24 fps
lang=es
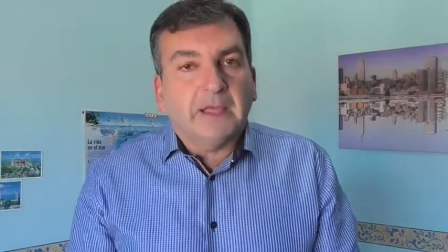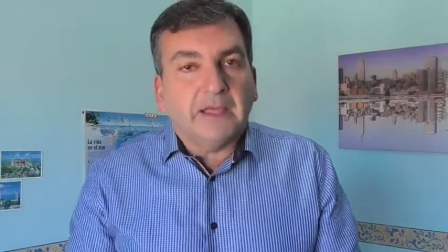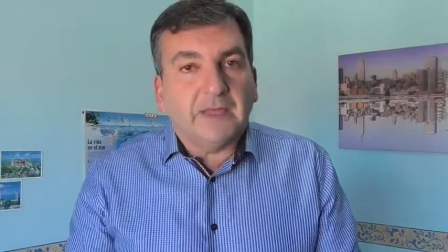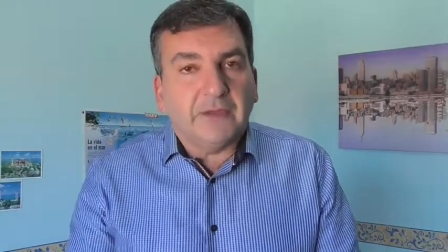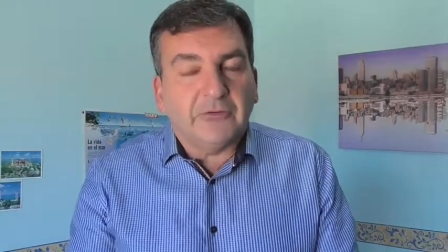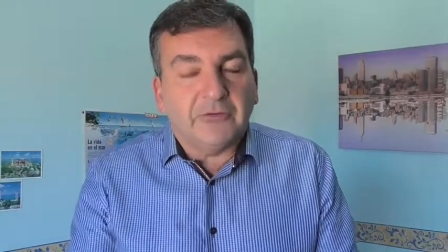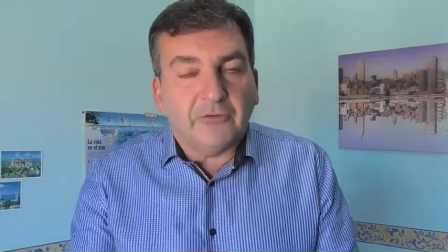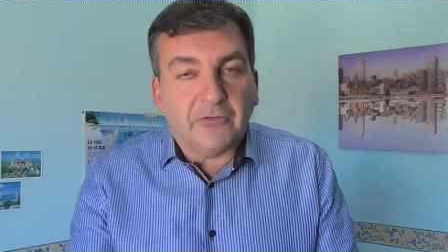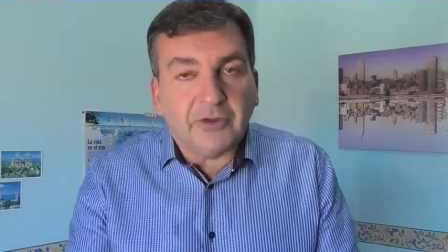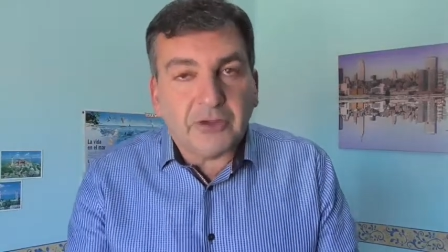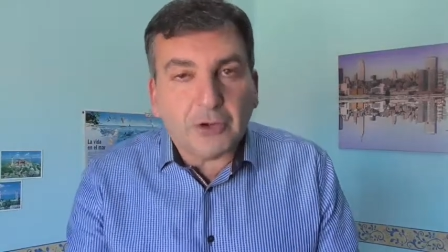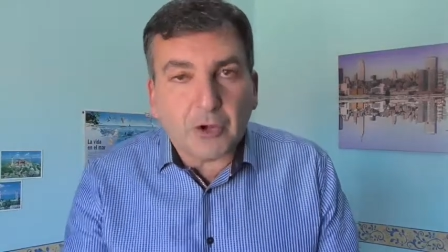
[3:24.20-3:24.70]

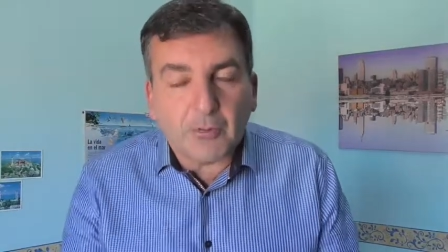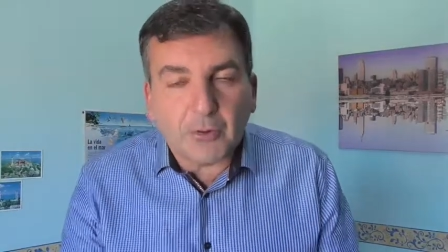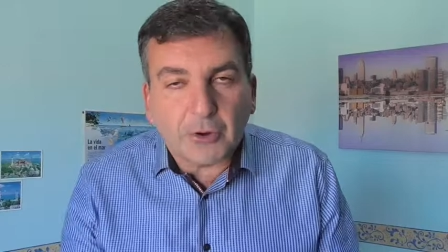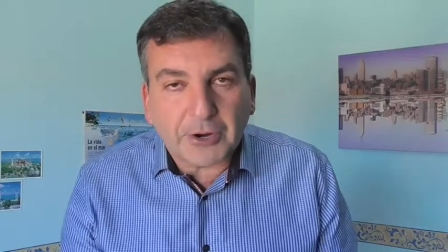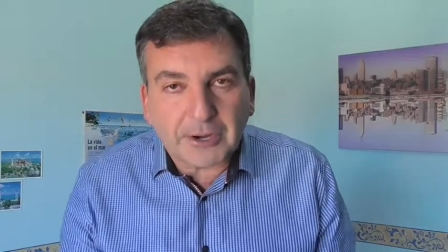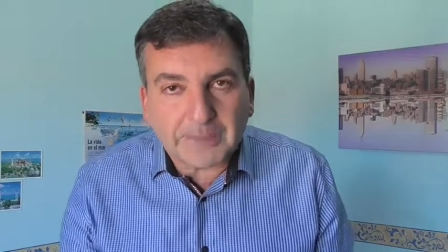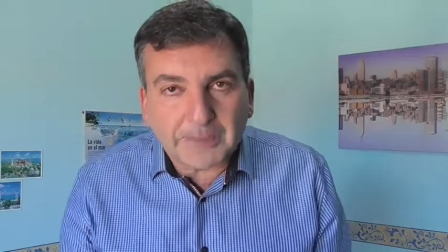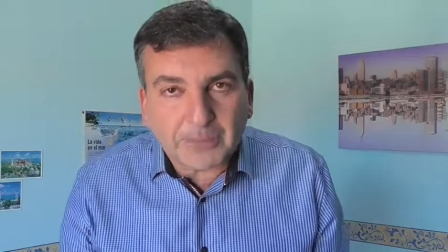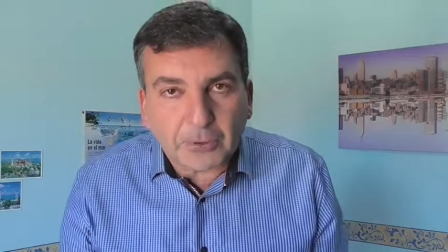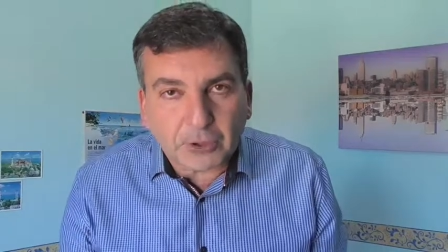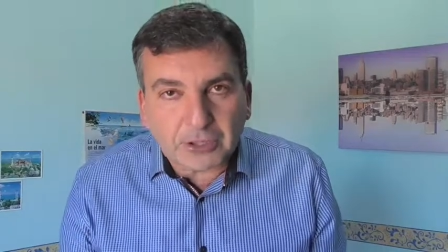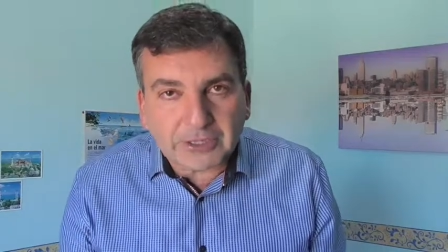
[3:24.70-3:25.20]
y fui como
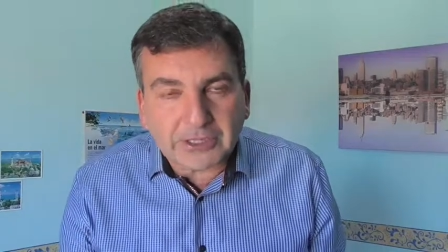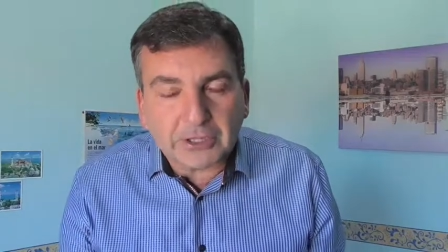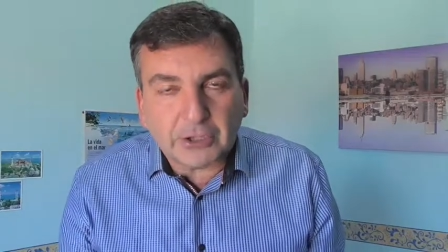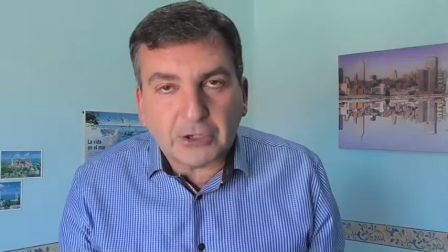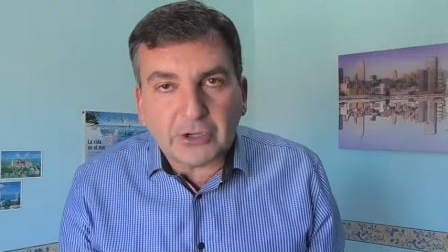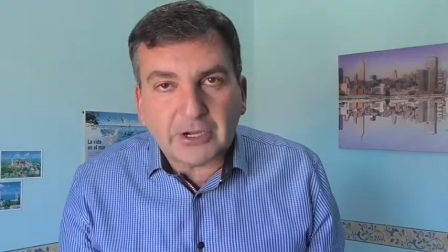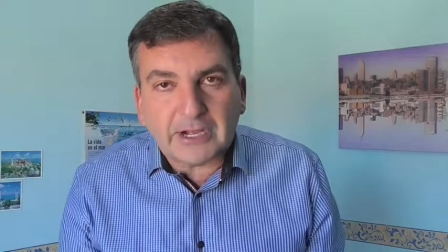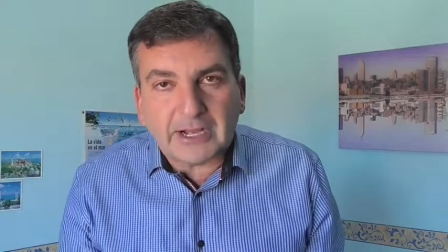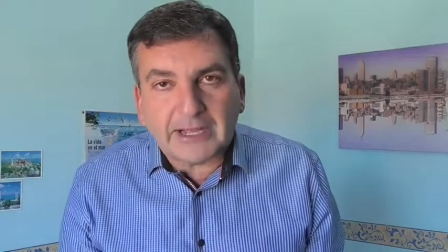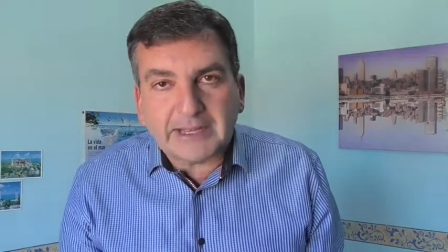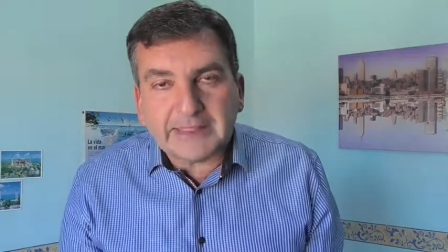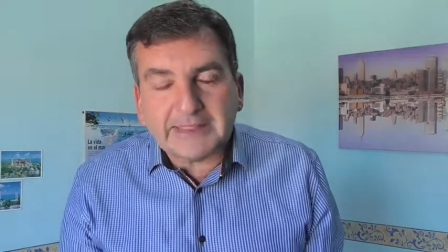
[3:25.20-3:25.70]

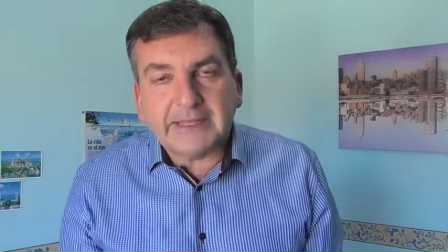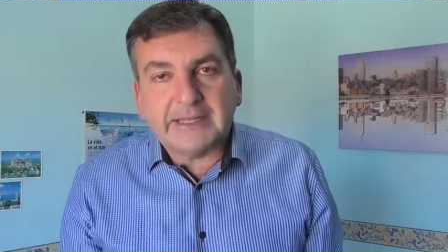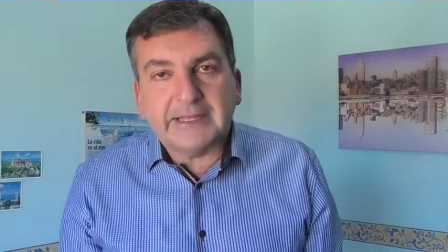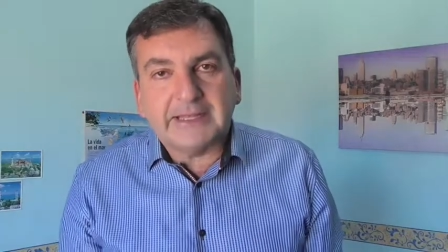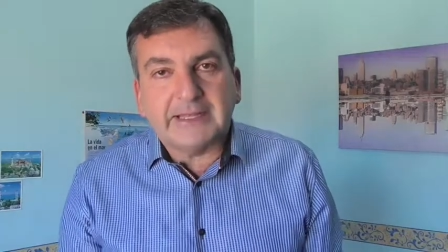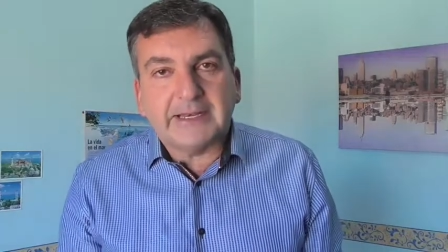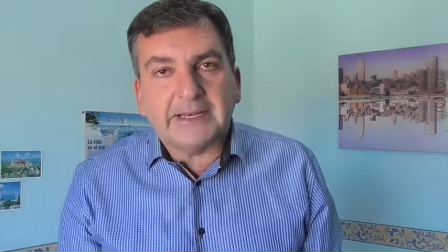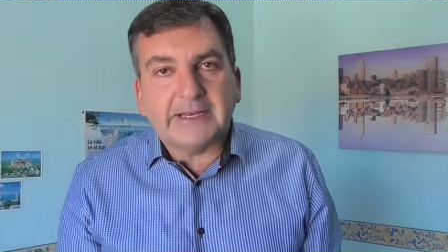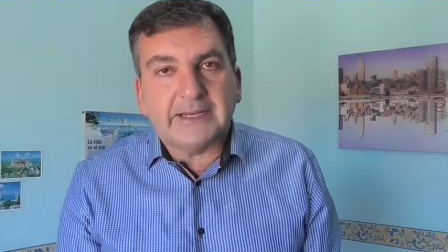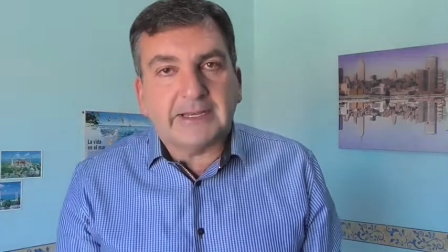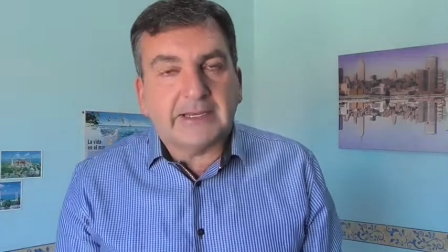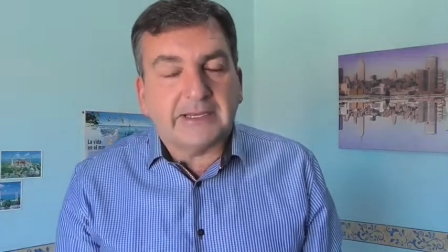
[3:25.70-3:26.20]
reportero a
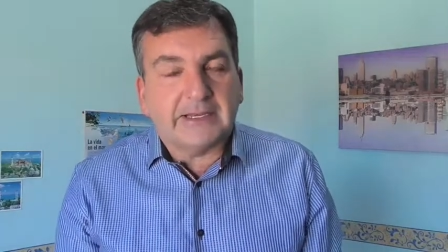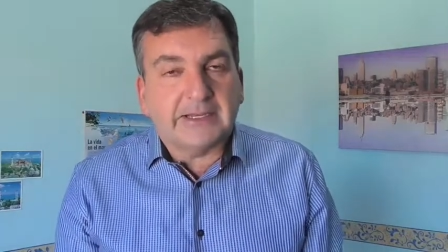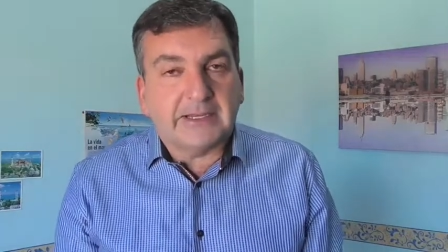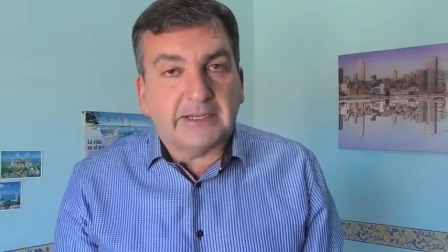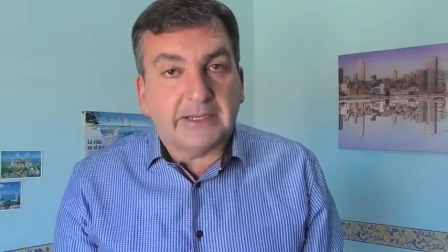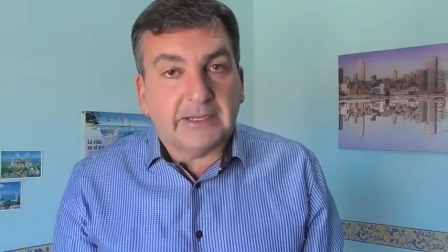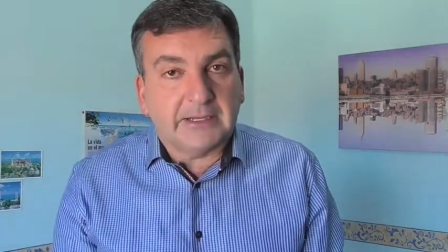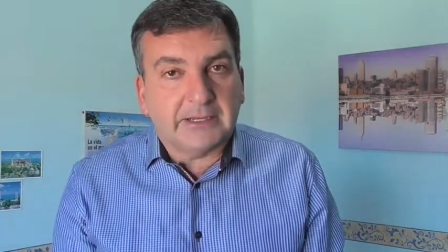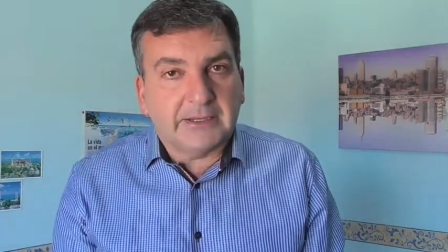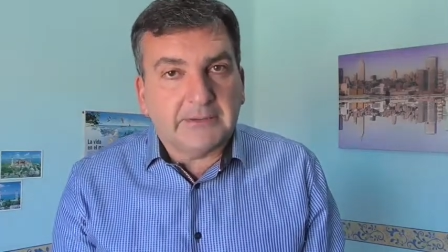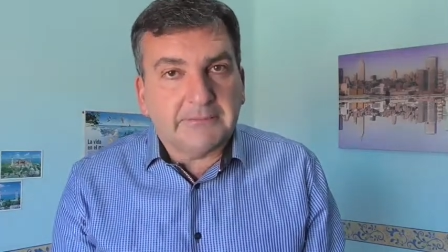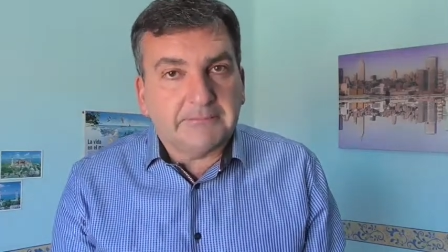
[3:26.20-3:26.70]
hacer,
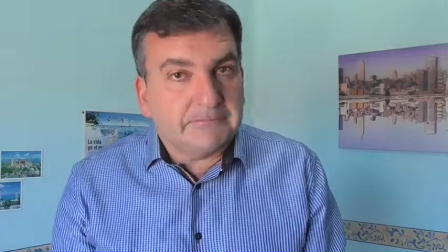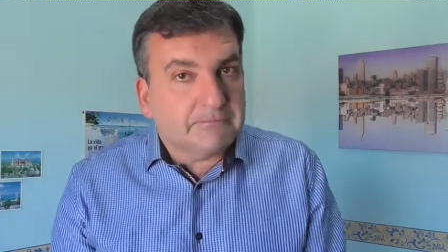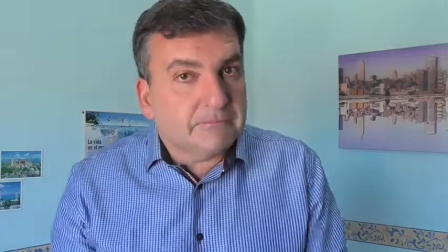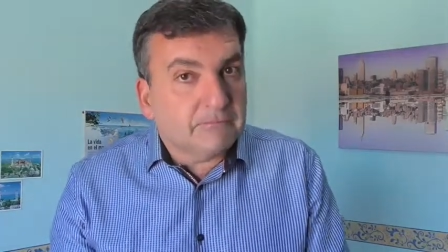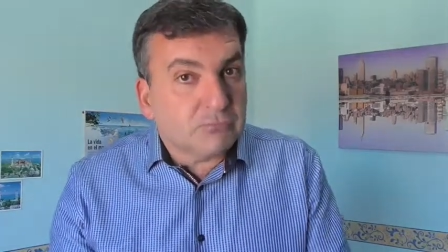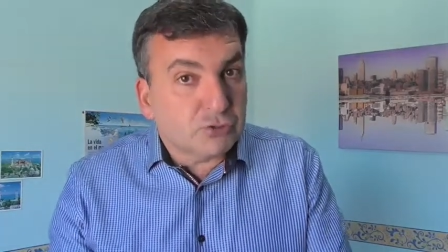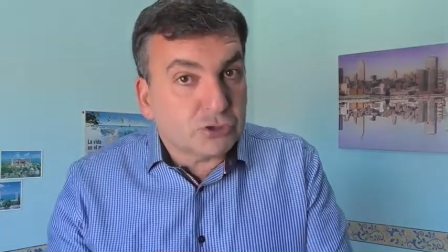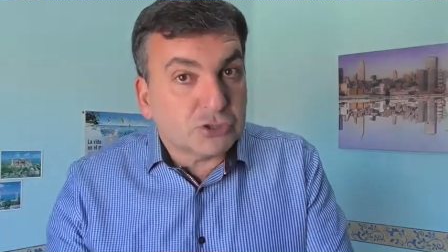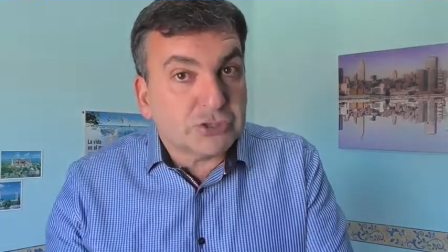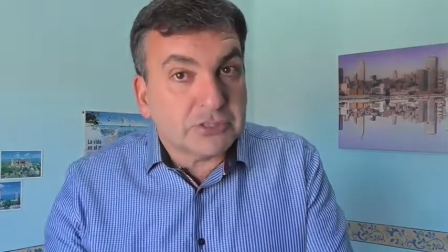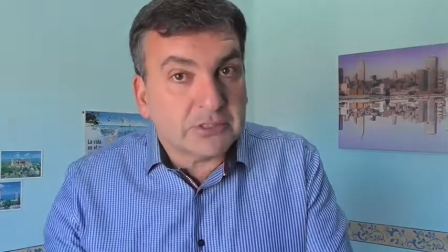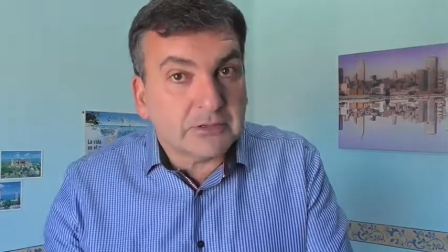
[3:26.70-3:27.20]
eh,
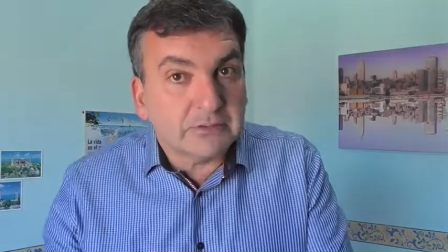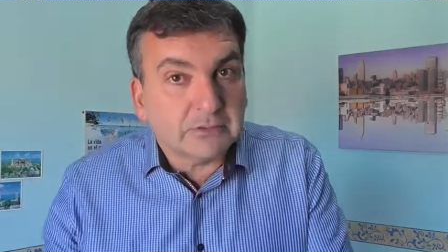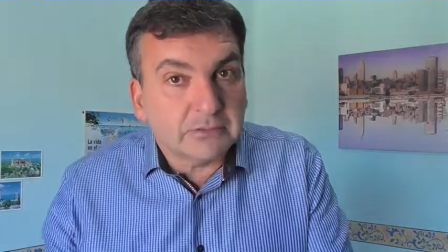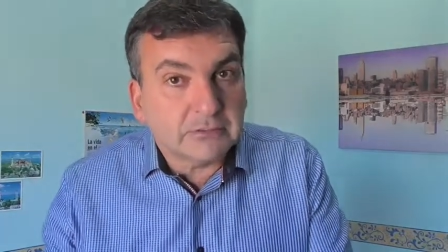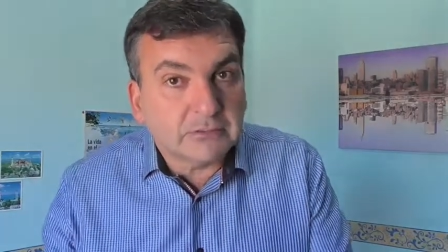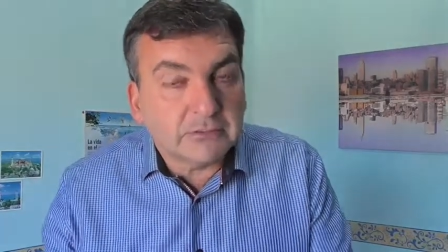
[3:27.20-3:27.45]
pues,